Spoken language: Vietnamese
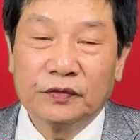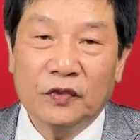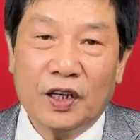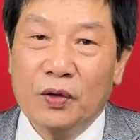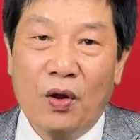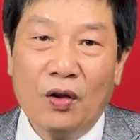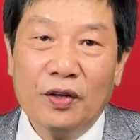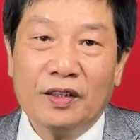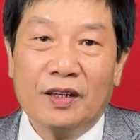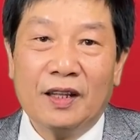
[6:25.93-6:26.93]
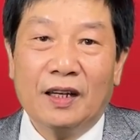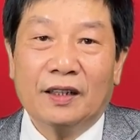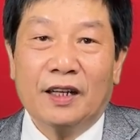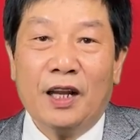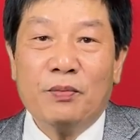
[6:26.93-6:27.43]
và điều đó đã trở
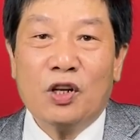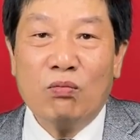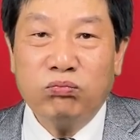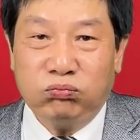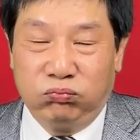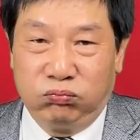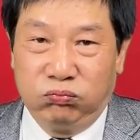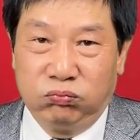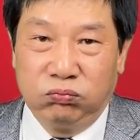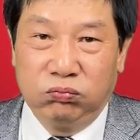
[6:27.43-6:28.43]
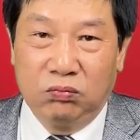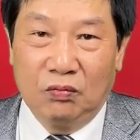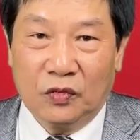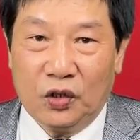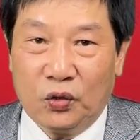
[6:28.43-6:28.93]
thành cái nếp sống
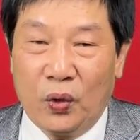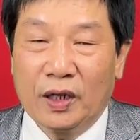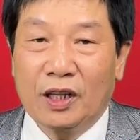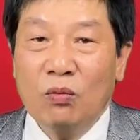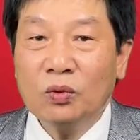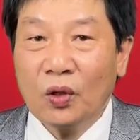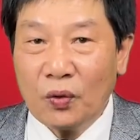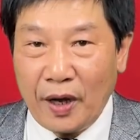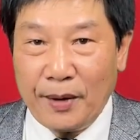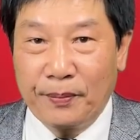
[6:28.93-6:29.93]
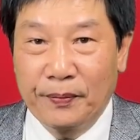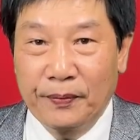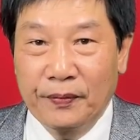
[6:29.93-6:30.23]
cái truyền thống tốt đẹp